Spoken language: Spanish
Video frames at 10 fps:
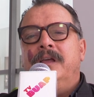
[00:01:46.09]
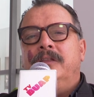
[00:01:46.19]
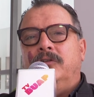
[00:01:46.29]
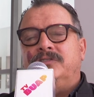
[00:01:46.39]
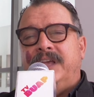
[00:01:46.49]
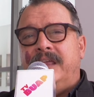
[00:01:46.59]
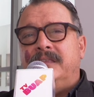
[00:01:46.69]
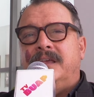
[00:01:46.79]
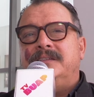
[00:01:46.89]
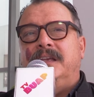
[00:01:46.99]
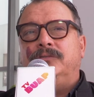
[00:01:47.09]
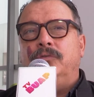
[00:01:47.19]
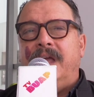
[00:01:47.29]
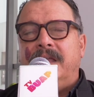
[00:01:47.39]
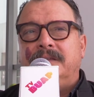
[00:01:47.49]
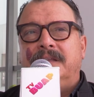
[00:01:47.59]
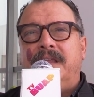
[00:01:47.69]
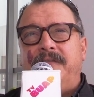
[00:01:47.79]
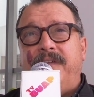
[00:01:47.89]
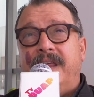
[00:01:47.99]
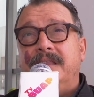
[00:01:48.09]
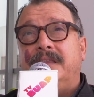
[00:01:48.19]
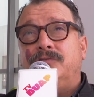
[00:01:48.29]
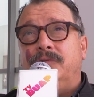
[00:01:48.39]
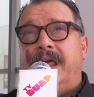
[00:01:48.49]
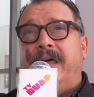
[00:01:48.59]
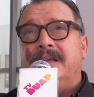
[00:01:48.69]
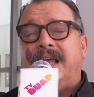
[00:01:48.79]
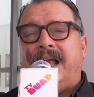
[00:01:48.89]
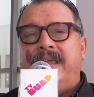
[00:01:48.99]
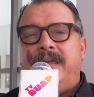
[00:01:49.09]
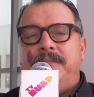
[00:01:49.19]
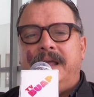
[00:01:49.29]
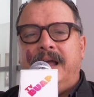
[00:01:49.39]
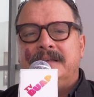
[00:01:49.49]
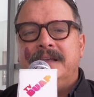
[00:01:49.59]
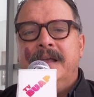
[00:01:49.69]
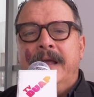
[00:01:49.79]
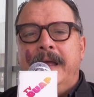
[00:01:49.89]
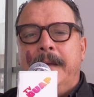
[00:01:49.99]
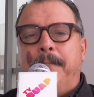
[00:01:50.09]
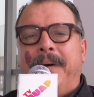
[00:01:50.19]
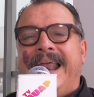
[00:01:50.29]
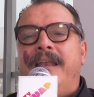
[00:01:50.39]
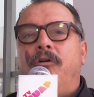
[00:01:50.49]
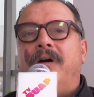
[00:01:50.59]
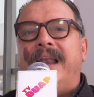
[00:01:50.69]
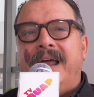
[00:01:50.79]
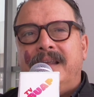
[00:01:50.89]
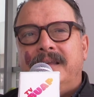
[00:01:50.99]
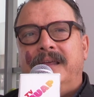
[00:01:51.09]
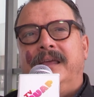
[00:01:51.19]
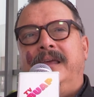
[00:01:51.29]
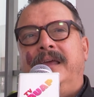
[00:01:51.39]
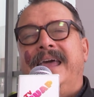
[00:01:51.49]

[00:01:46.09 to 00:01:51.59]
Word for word: docentes y estudiantes de diferentes unidades académicas eh, para lograr eh,